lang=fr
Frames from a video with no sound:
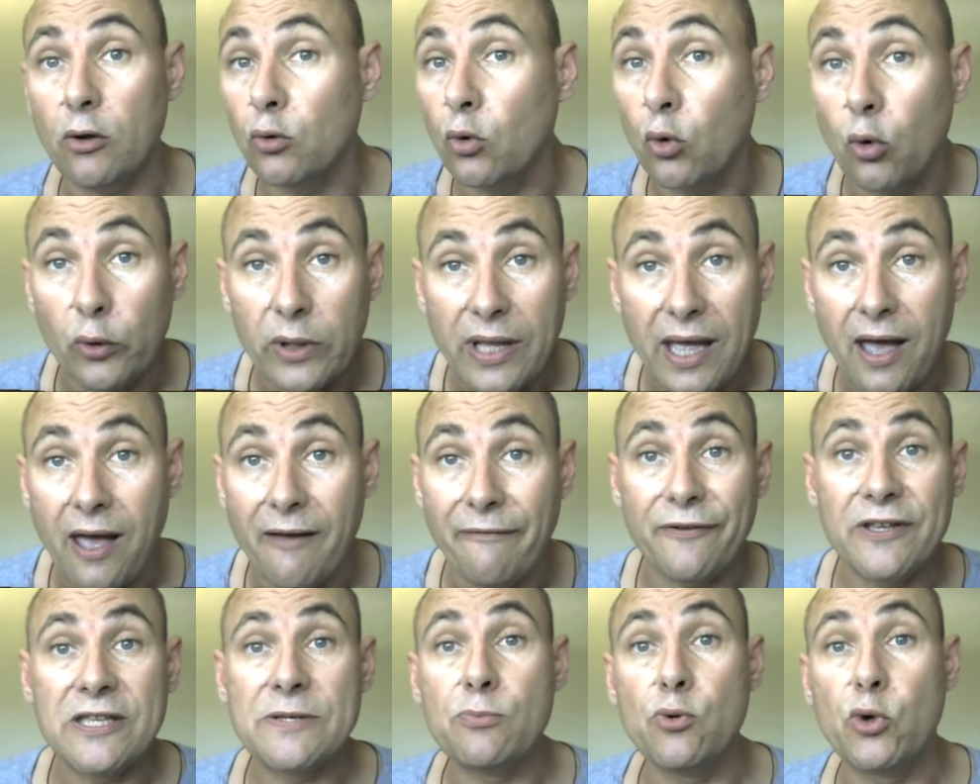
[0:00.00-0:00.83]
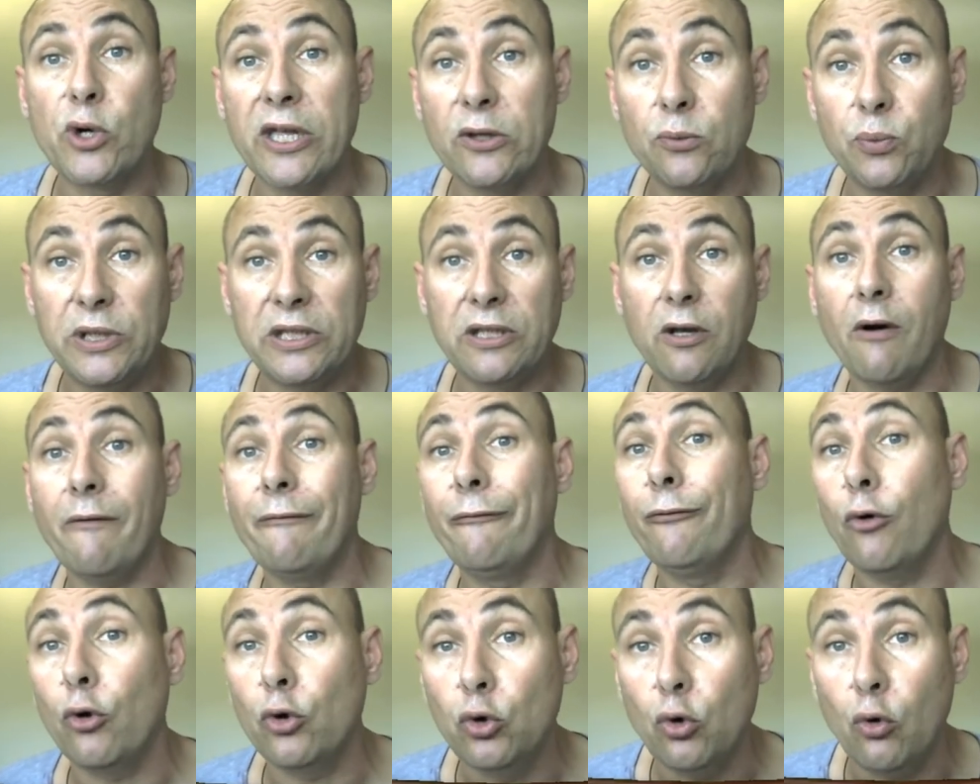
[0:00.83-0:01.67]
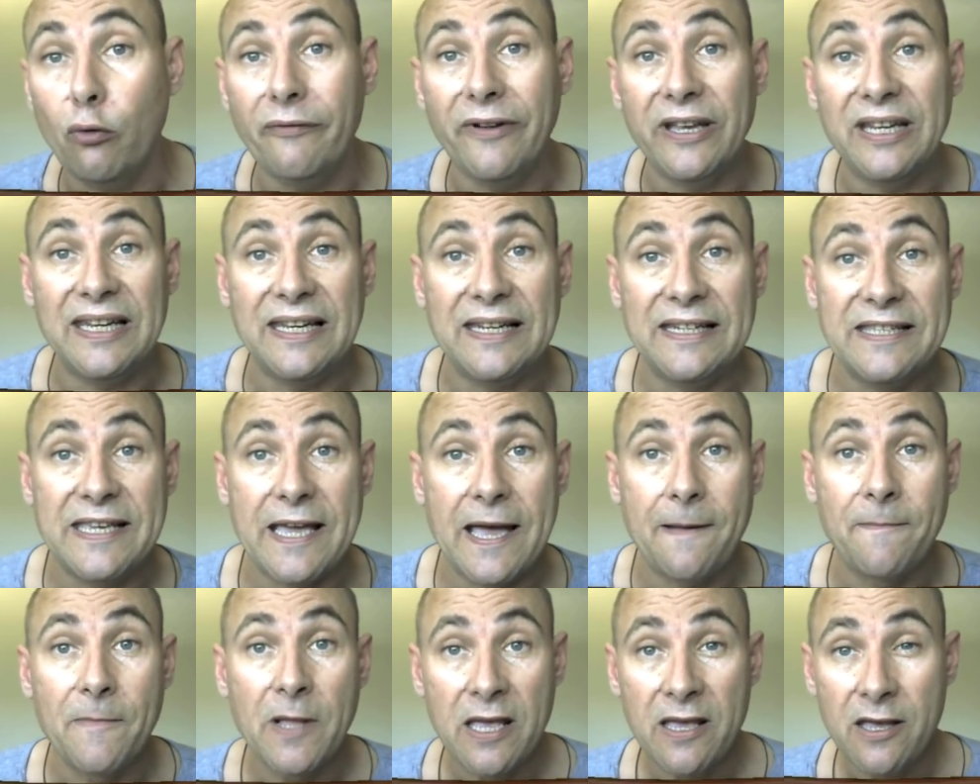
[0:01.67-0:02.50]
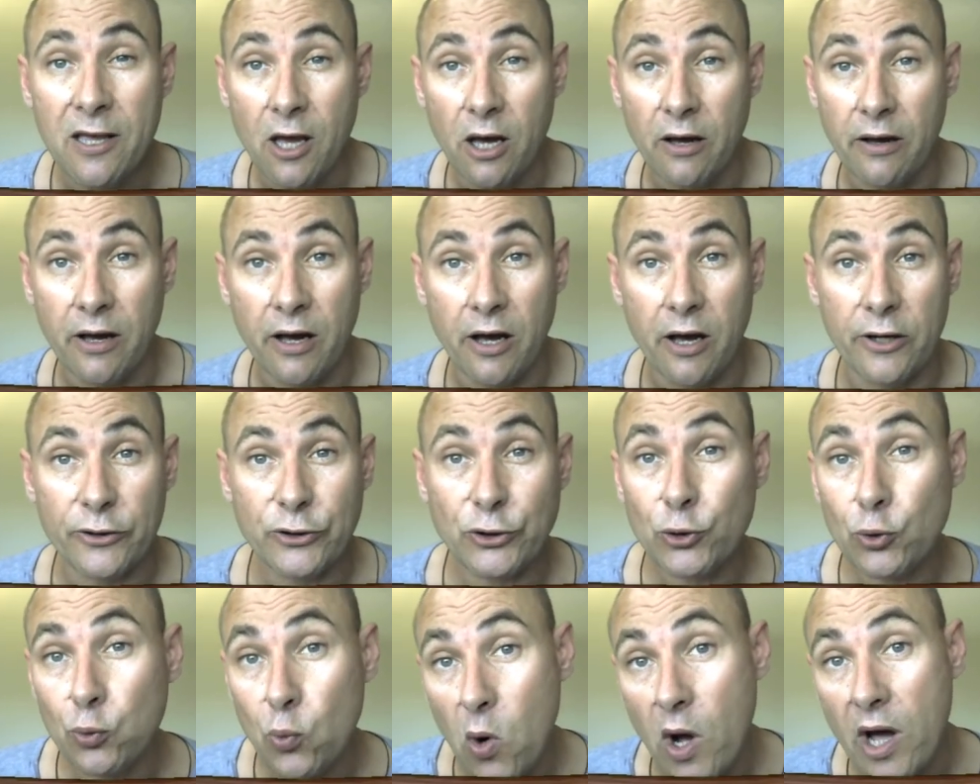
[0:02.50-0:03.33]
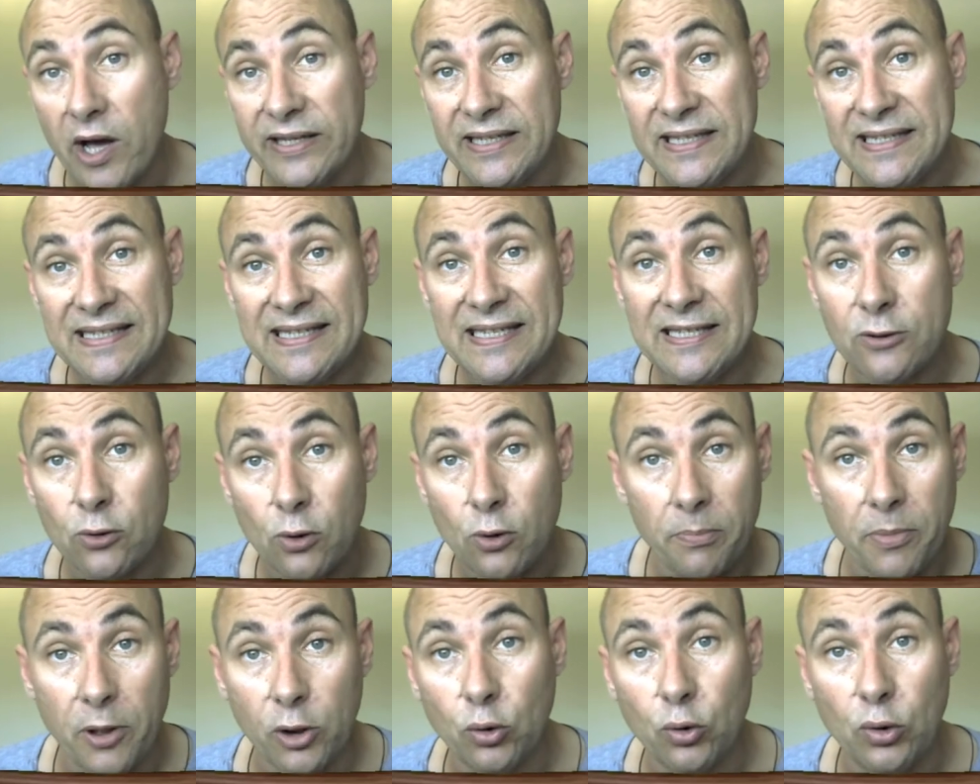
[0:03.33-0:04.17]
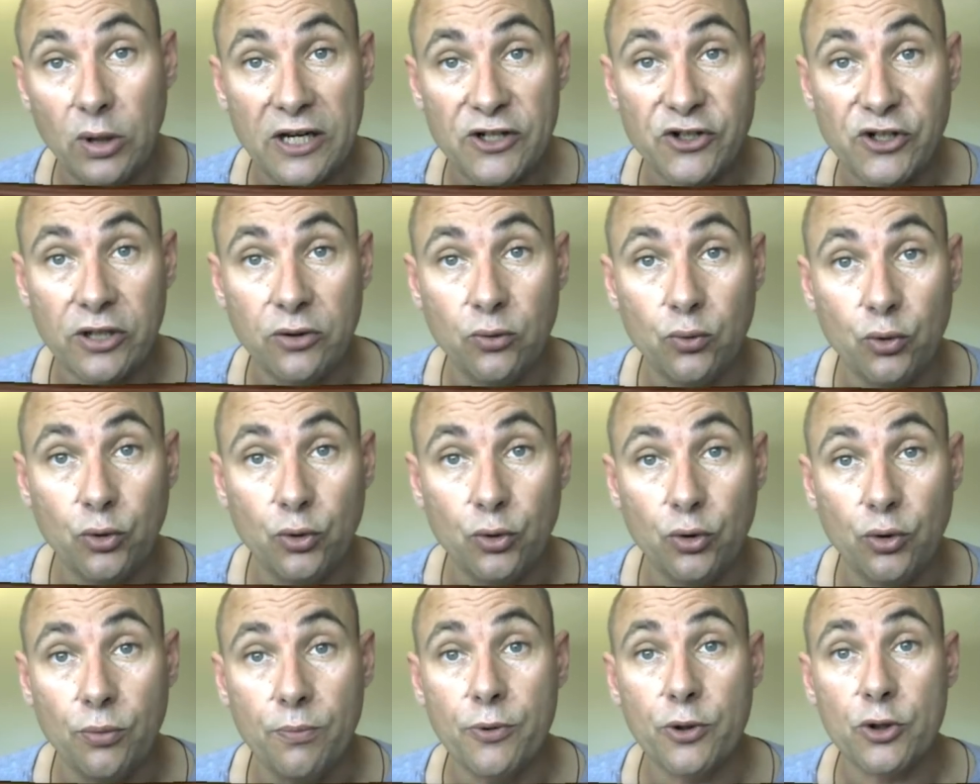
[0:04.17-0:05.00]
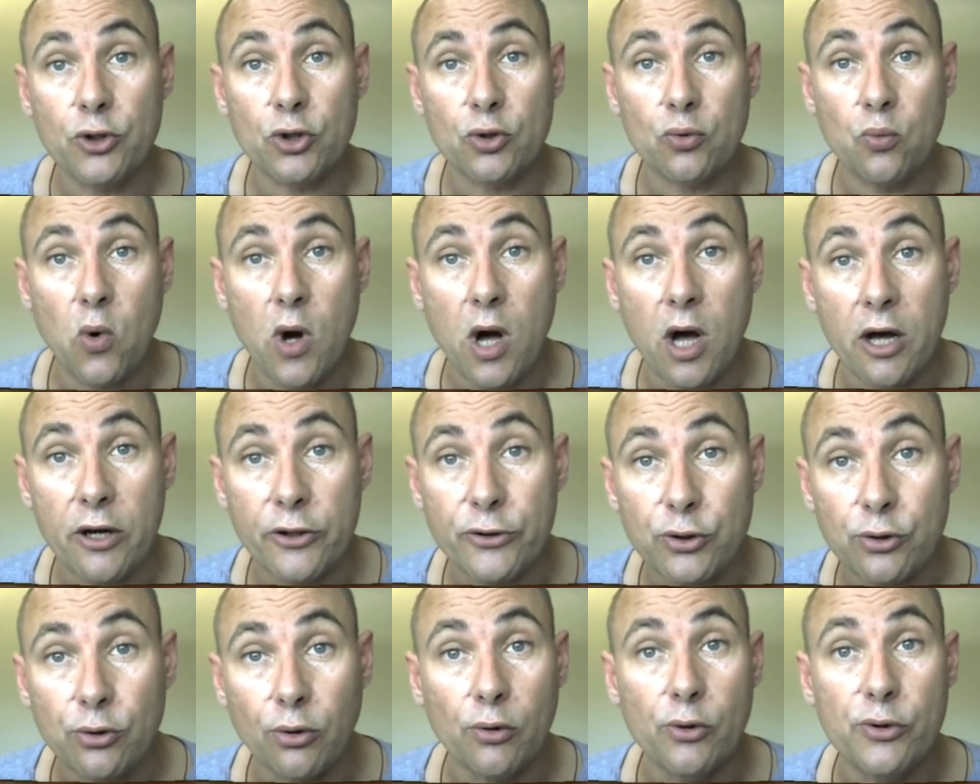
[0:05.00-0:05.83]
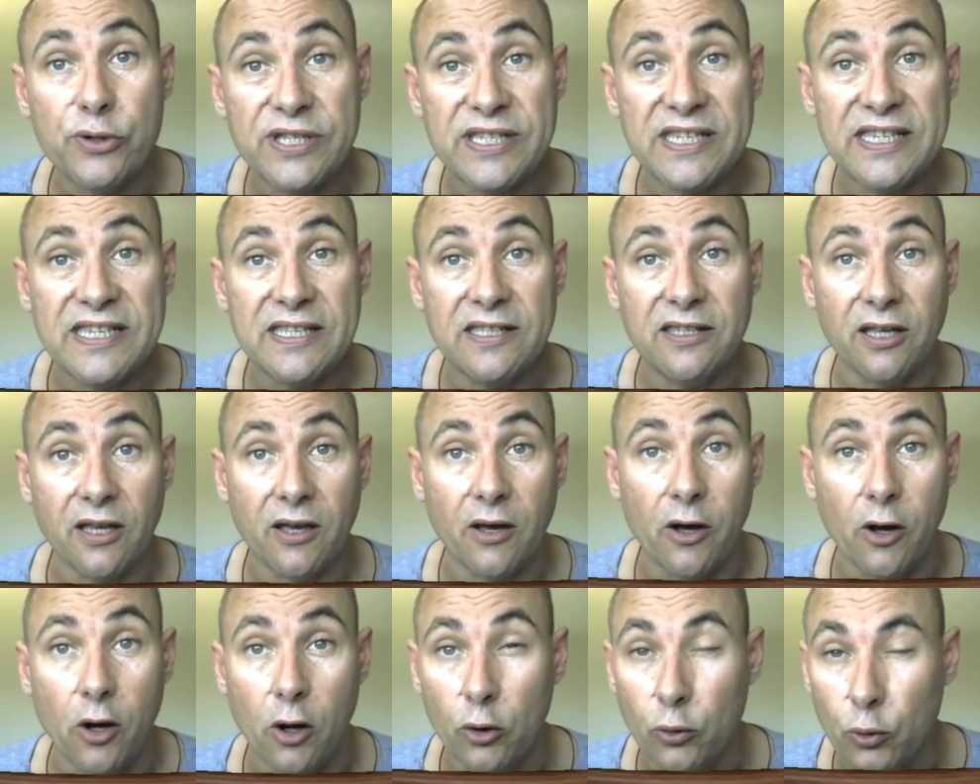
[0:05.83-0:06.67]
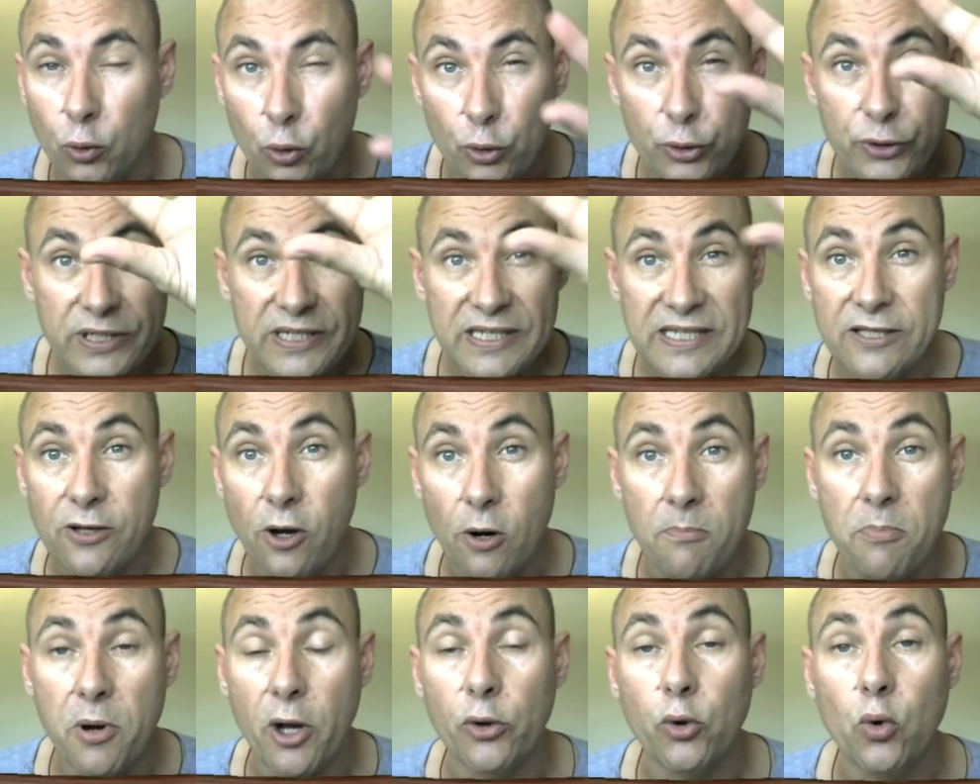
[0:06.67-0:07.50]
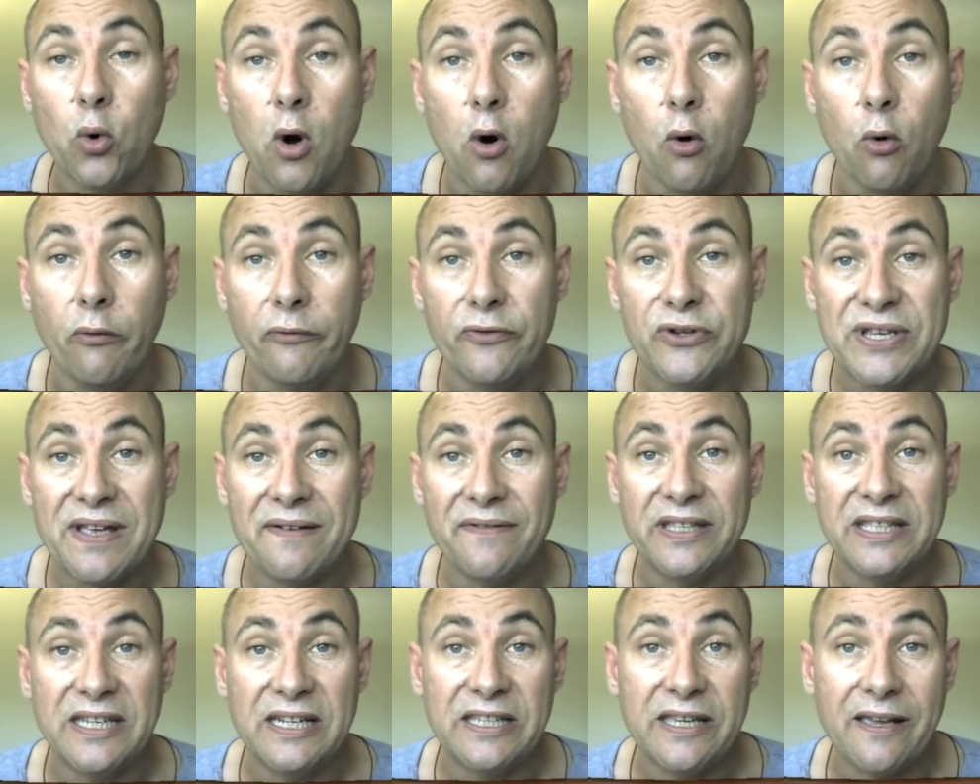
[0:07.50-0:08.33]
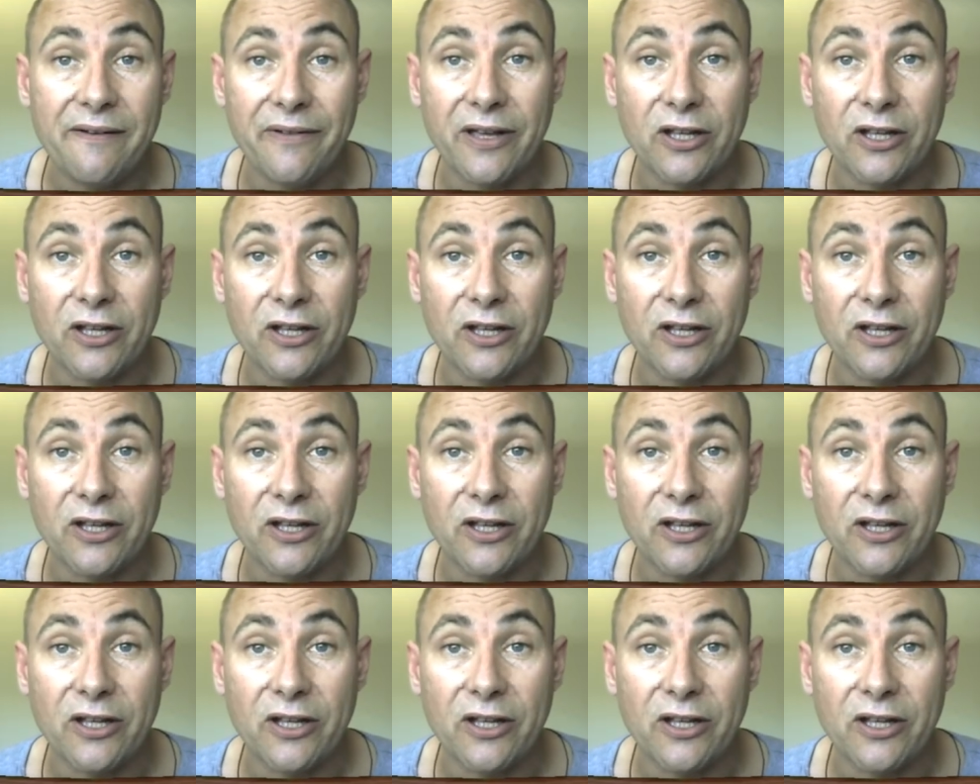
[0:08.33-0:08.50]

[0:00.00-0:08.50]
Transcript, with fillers: Donc on a un Facebook, un Twitter. Vous retrouvez les liens soit ici sur le bandeau de la chaîne YouTube, soit sur le site, aussi dans le bandeau en haut, vous avez des liens vers